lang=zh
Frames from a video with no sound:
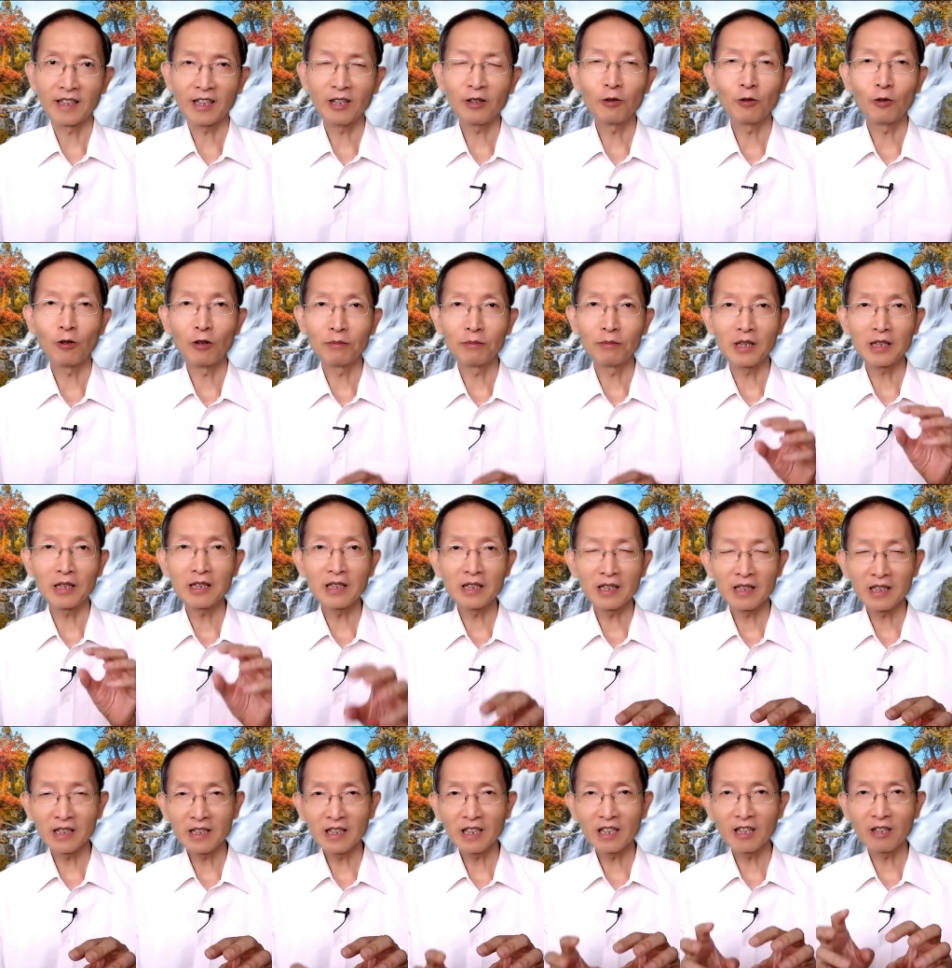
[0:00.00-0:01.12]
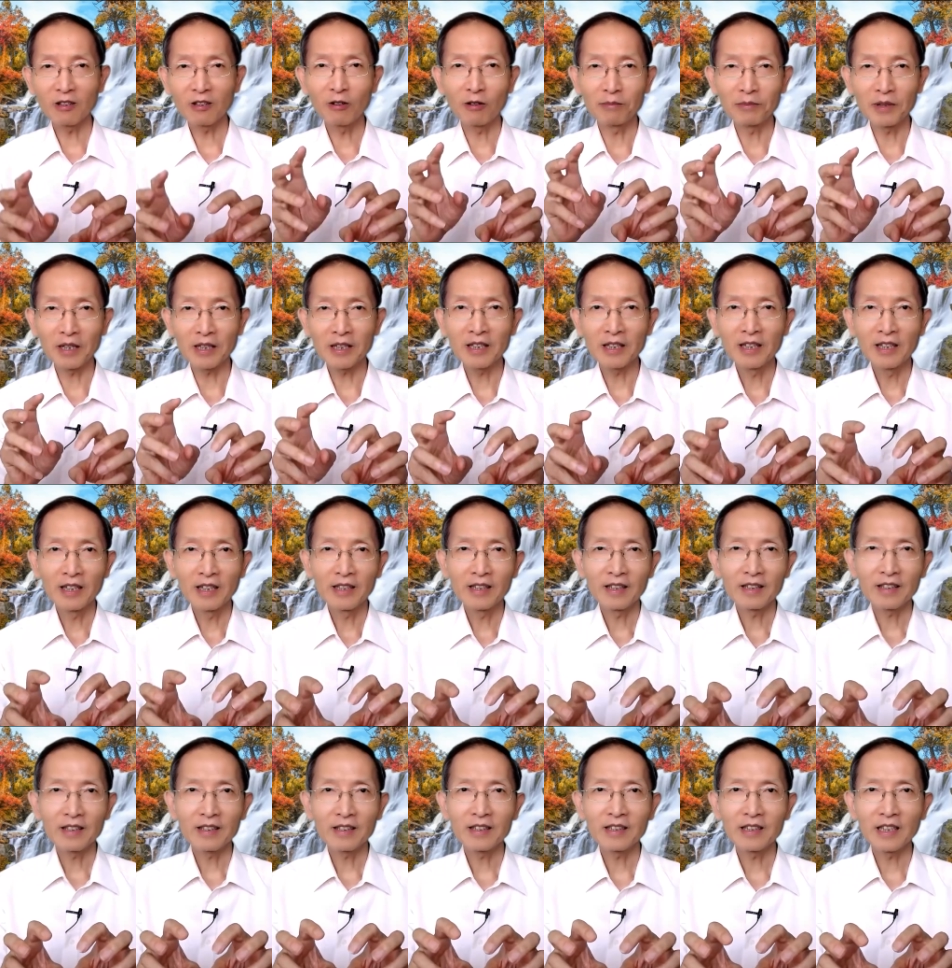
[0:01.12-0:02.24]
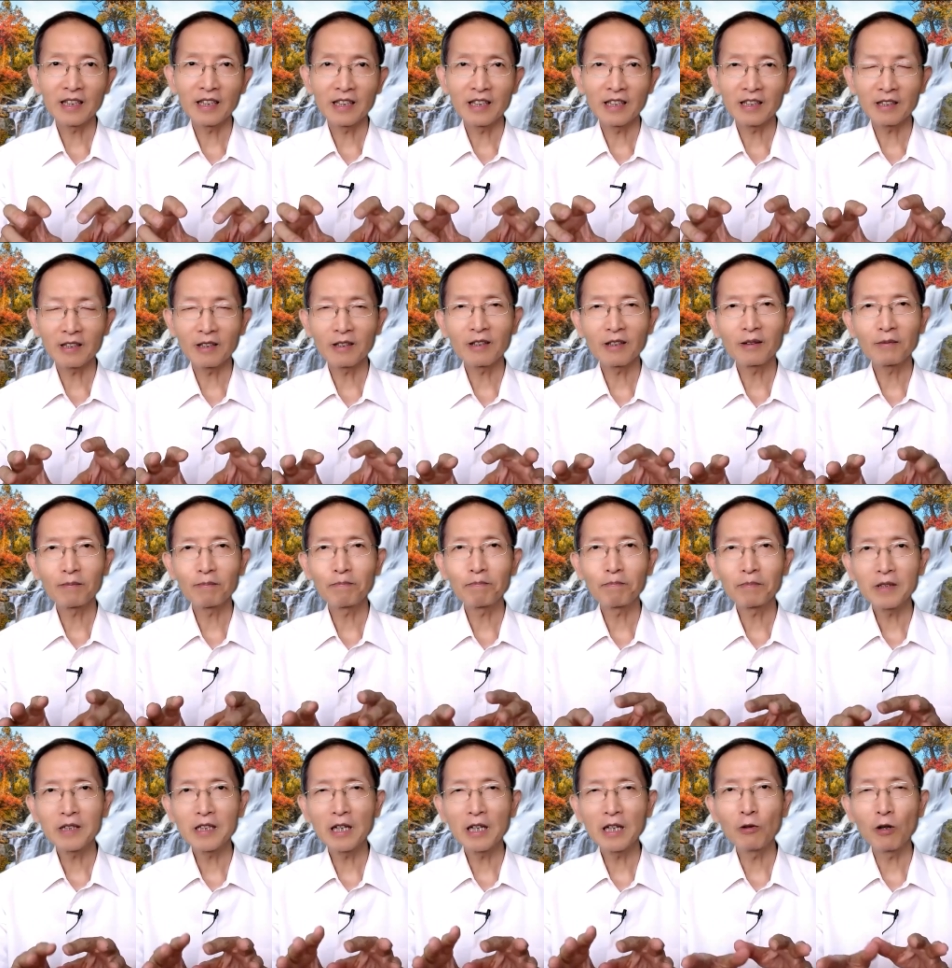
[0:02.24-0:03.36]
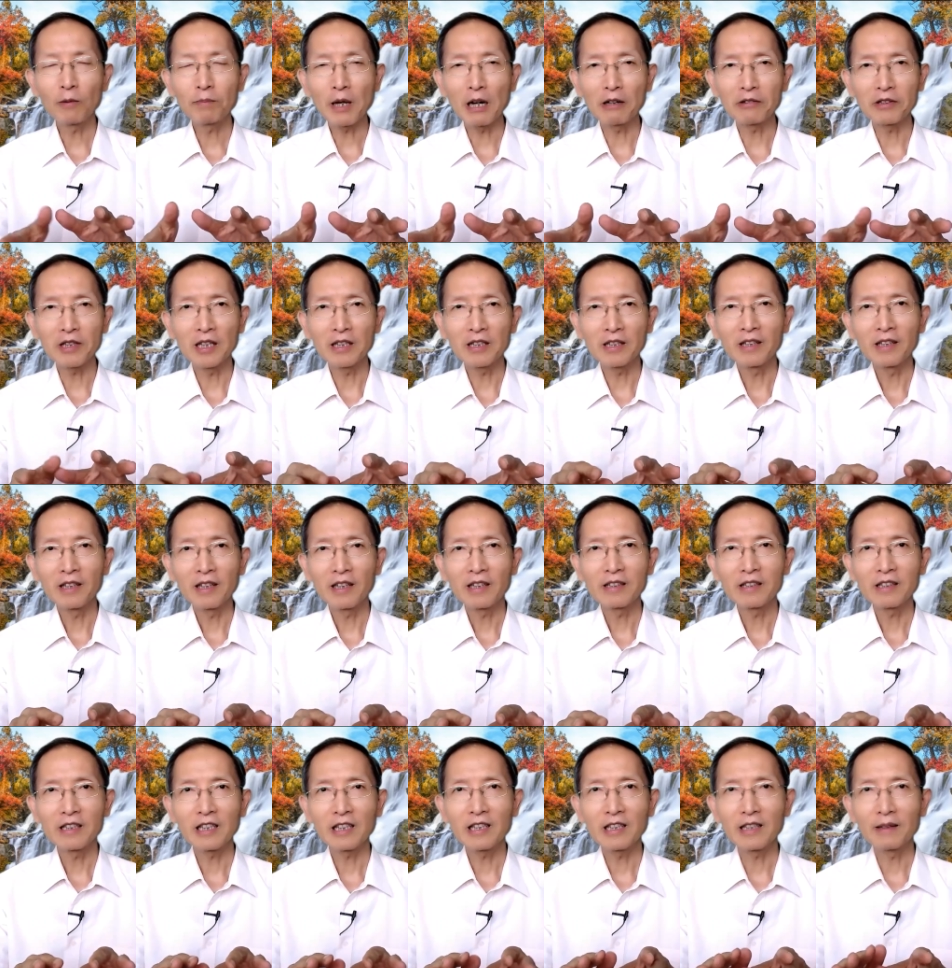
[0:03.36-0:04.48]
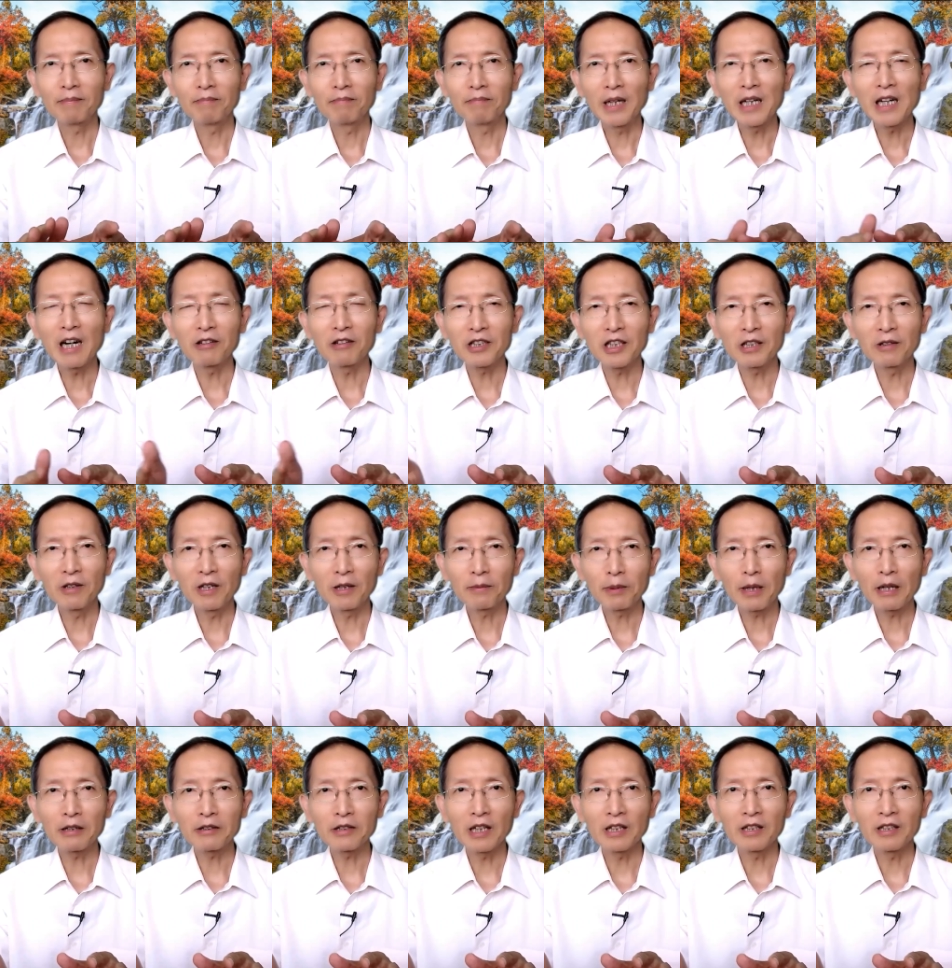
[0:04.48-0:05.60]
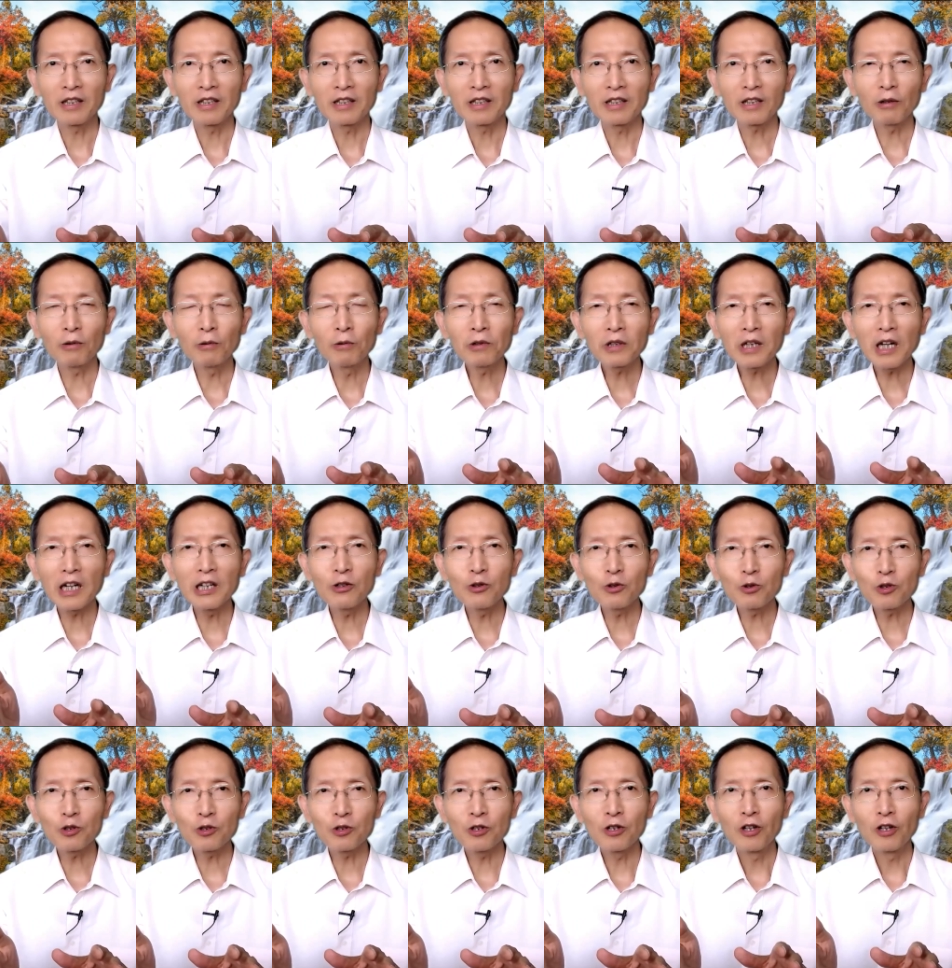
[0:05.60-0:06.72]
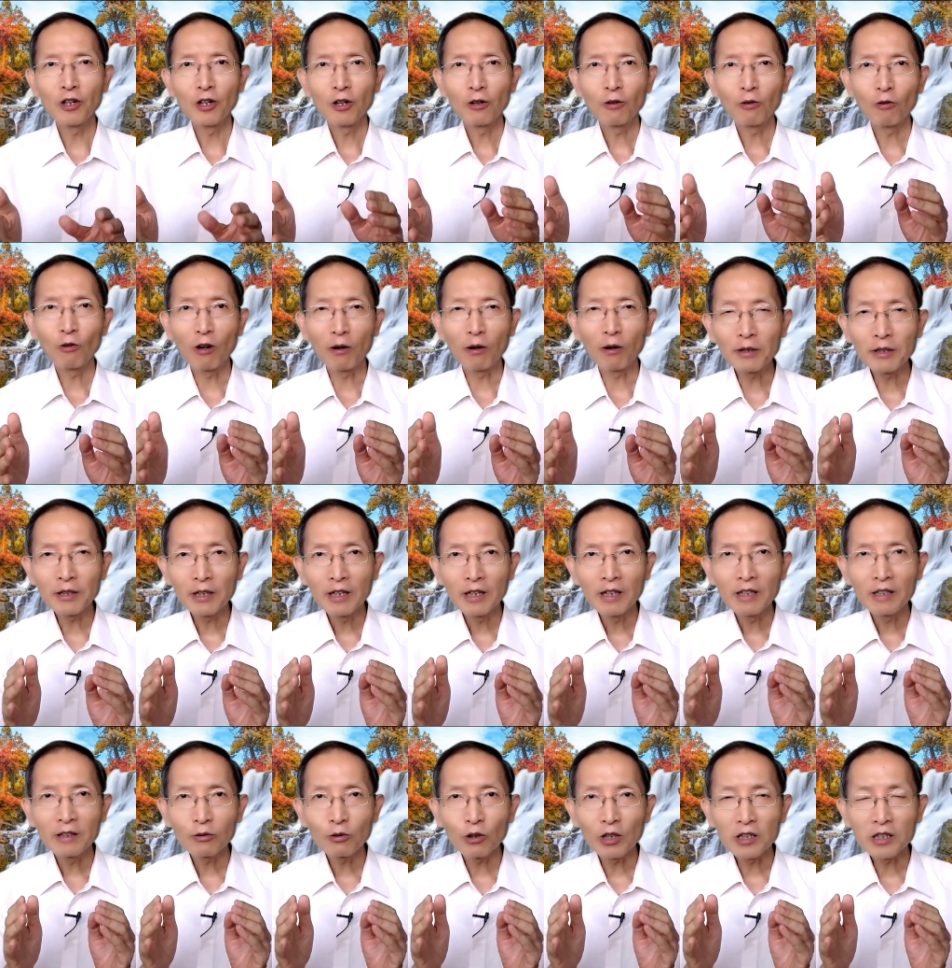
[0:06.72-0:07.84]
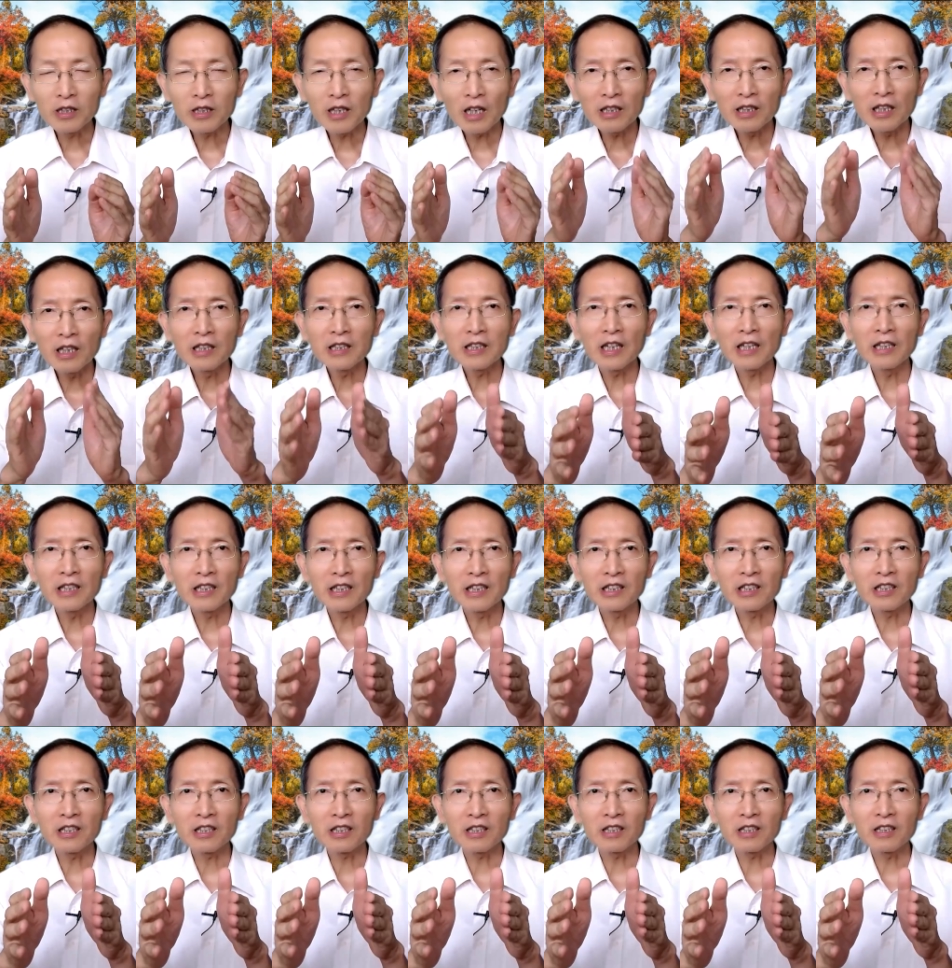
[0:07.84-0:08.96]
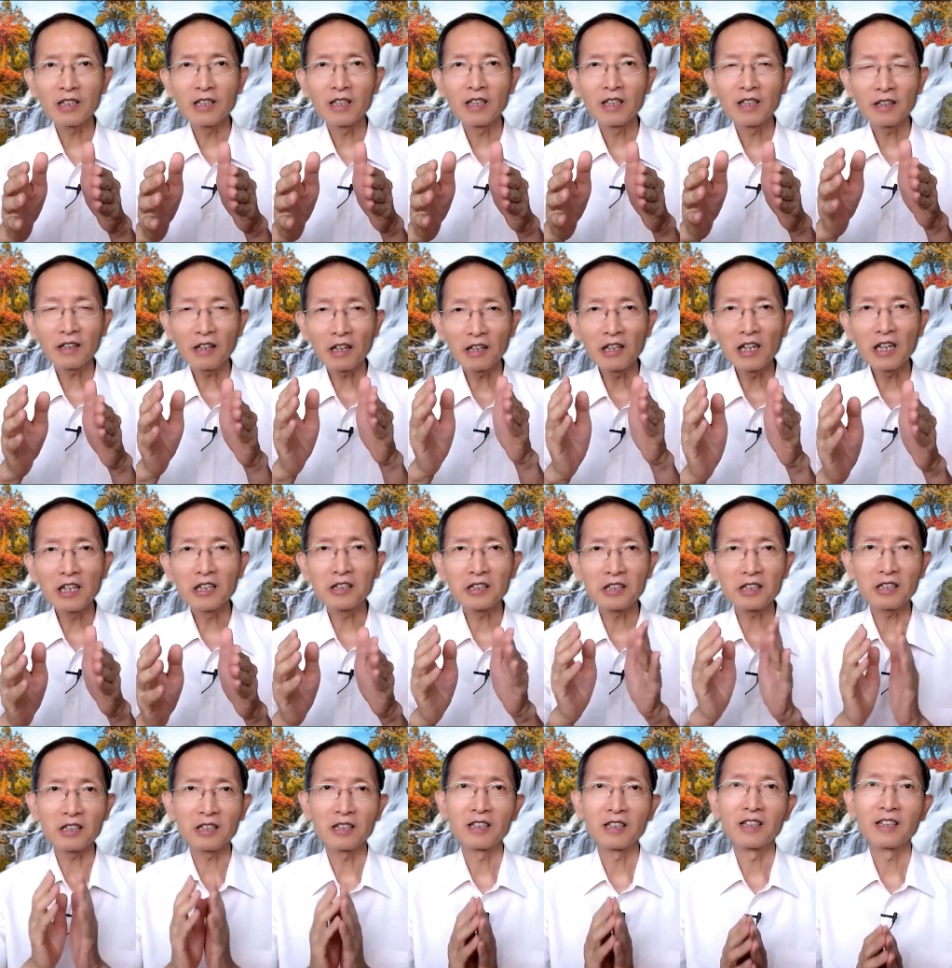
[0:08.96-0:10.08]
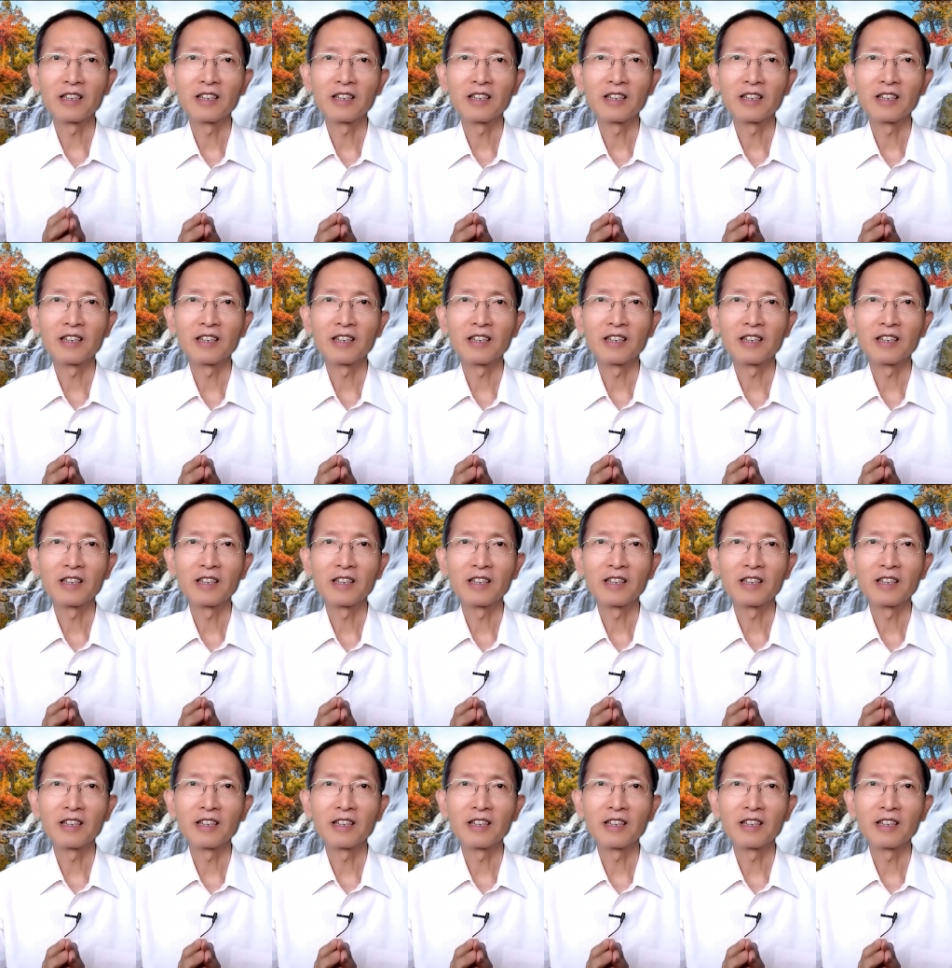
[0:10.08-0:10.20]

因为我们的信心和我们的这个生活表现，这个美好行为的表现，都根据我们对圣经真理知识的认识。